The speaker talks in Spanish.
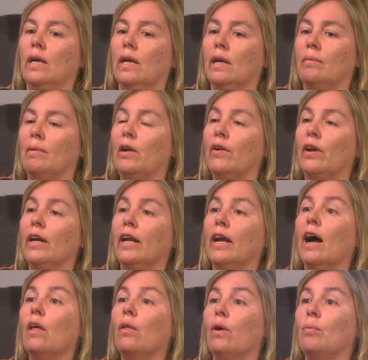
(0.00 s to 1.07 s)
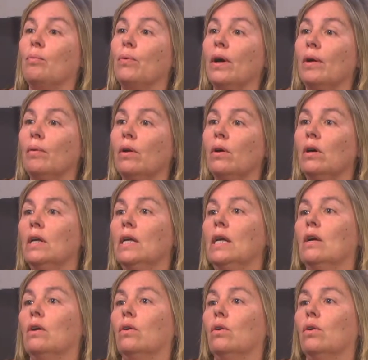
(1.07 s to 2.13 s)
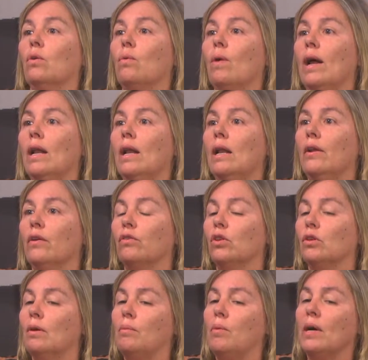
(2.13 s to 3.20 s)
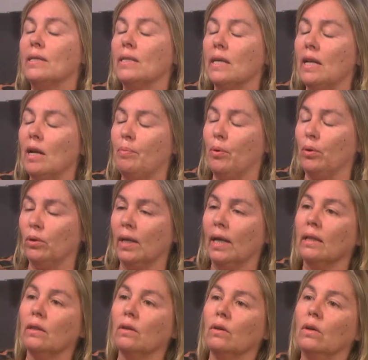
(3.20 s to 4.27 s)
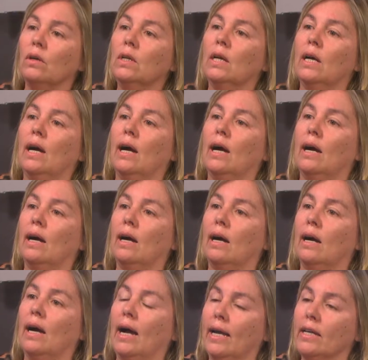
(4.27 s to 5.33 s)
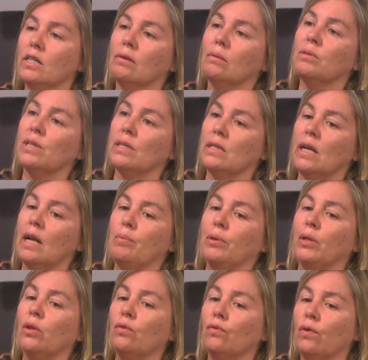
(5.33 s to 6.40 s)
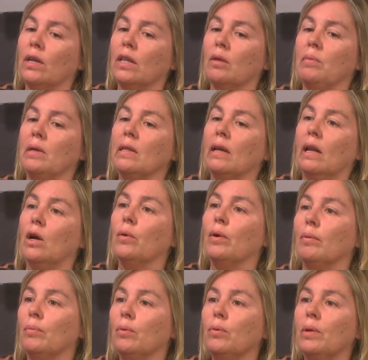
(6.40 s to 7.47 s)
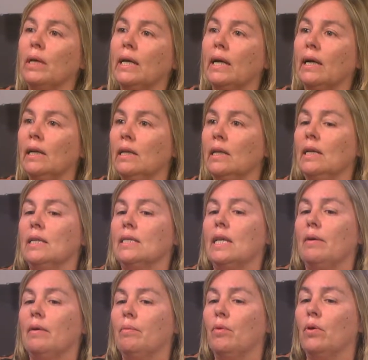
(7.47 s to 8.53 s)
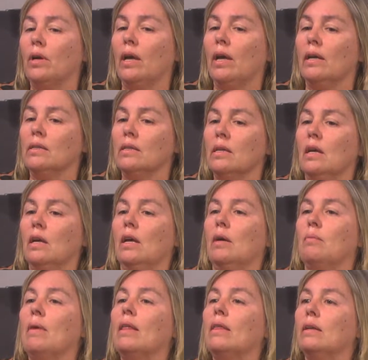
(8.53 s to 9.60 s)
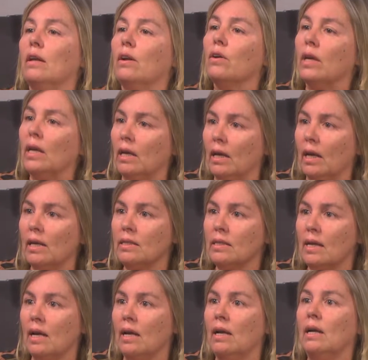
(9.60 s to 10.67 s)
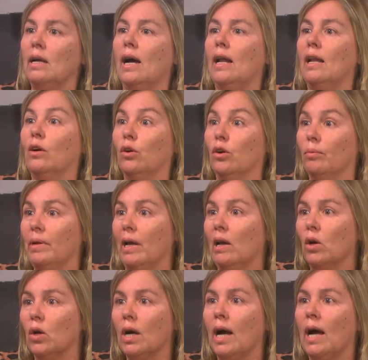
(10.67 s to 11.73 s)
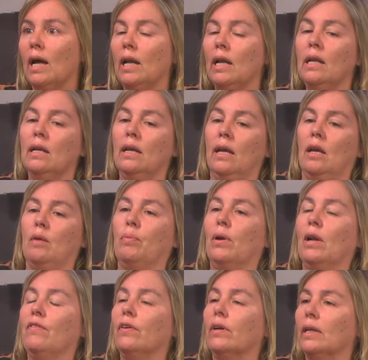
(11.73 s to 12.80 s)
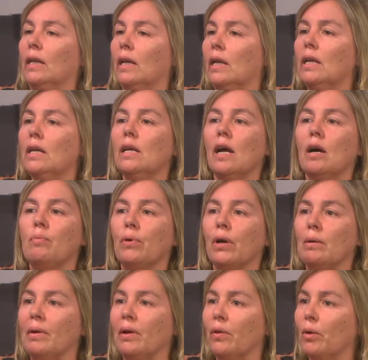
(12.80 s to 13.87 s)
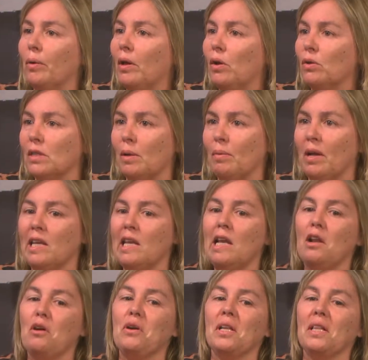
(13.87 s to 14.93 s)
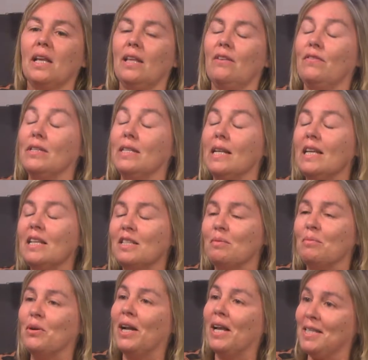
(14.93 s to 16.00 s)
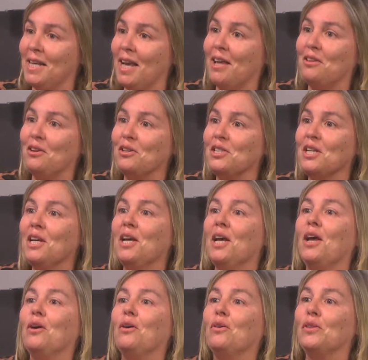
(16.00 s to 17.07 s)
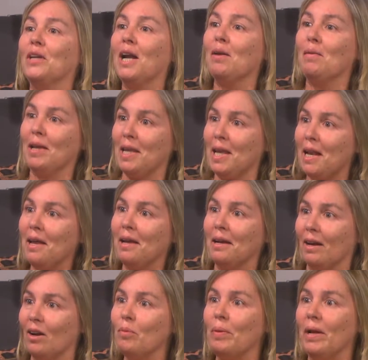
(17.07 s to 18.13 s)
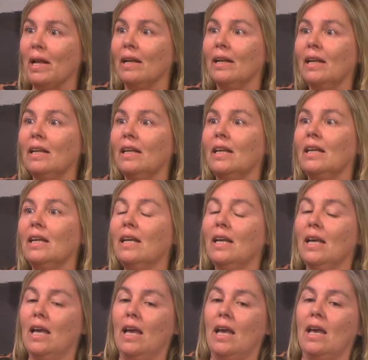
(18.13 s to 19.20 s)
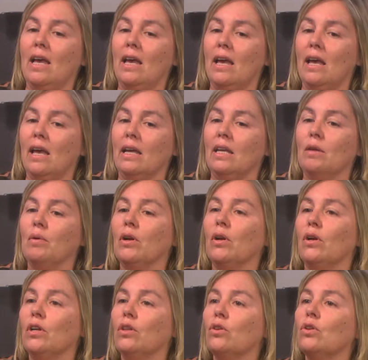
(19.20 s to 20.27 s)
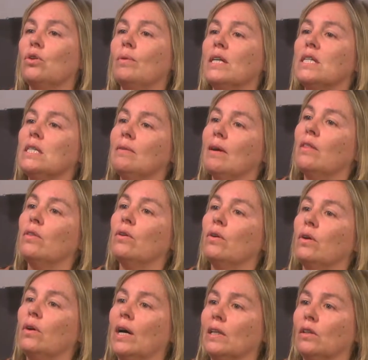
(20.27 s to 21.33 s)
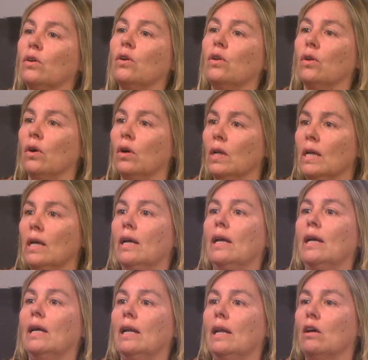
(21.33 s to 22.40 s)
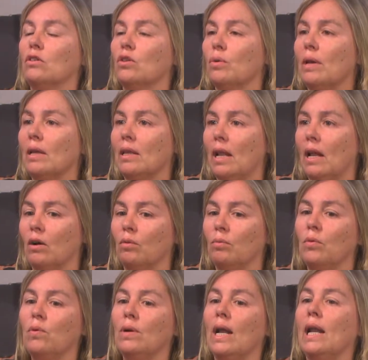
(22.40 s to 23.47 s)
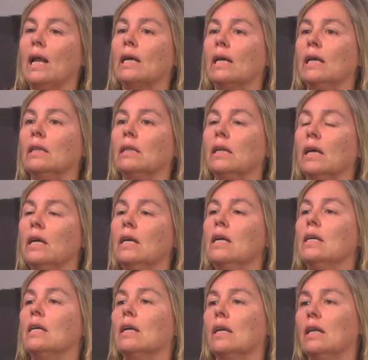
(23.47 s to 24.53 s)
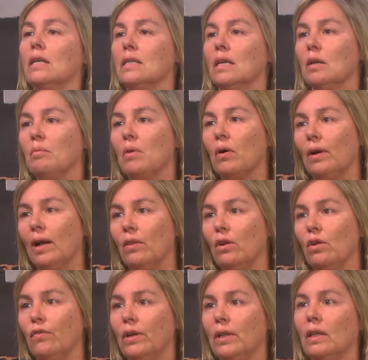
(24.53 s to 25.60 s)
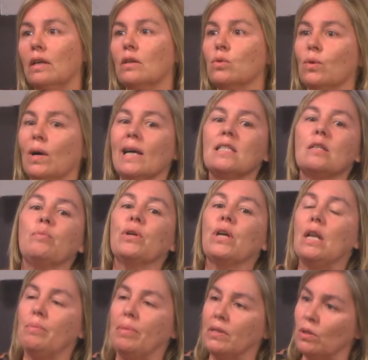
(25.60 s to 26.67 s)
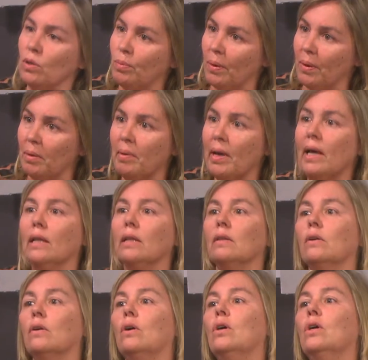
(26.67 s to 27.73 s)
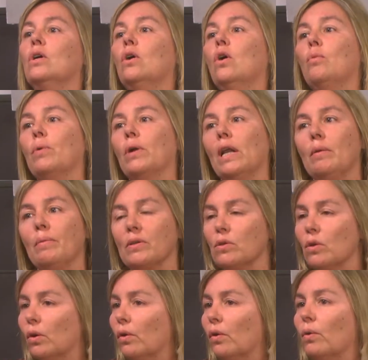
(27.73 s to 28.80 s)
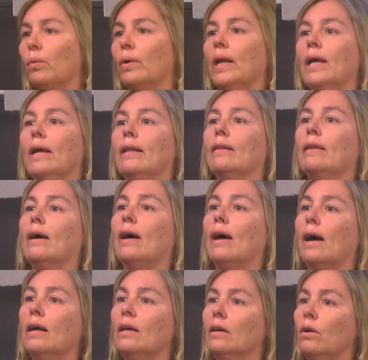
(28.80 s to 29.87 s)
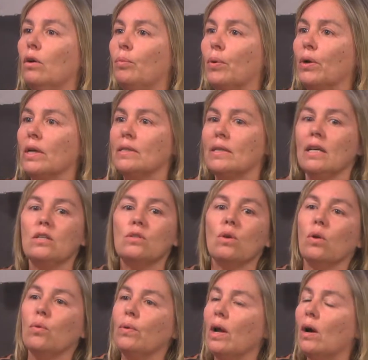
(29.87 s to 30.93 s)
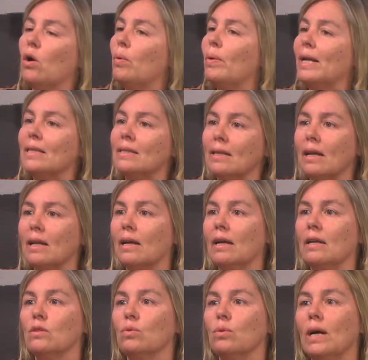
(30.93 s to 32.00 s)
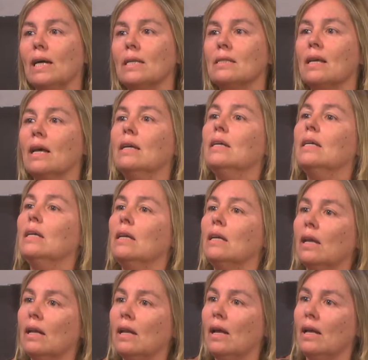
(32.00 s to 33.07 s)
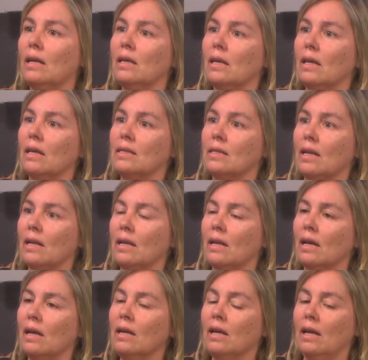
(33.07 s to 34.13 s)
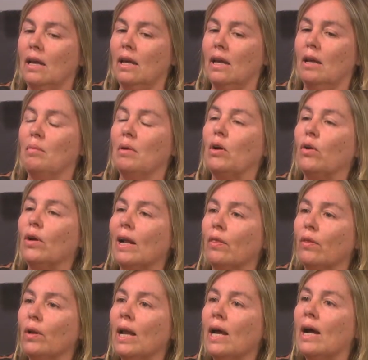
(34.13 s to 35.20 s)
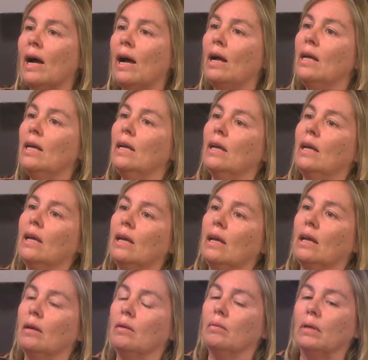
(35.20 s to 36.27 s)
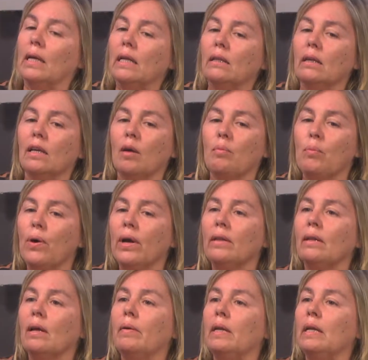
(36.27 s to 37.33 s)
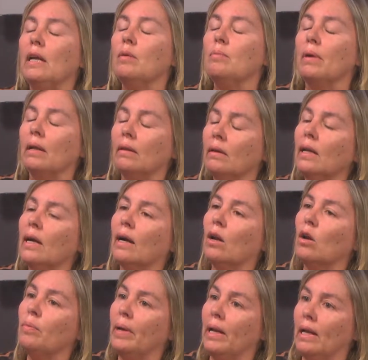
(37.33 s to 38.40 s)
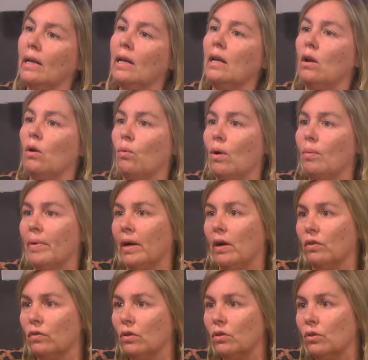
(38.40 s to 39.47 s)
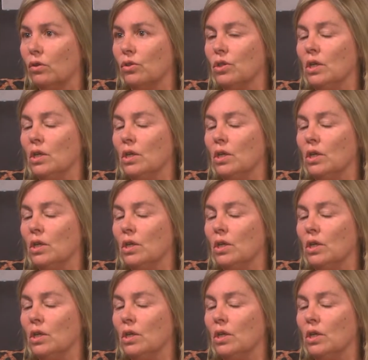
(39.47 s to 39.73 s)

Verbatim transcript: eh, valor agregado al pueblo, con lo cual nosotros vamos a seguir apostando a, eso, vamos a seguir apostando fuertemente a la obra pública, sabemos que es más dinero que ingresa a la economía local, eh, por las ferreterías, por la mano de obra de los albañiles. Hoy está dificilísimo, gracias a Dios, encontrar albañiles en Carlos Pellegrini. Eh, y bueno, y todo va llevando a todo. Eh, las obras de la comuna, la gente que quiere seguir mejorando los frentes de su casa porque le pasó el pavimento, o porque le pasó el cordón cuneta, o porque se hizo alguna obra cerca de su casa y quiere, y quiere seguir mejorándola. gente que apuesta a venir a invertir a Carlos Pellegrini, lo cual para nosotros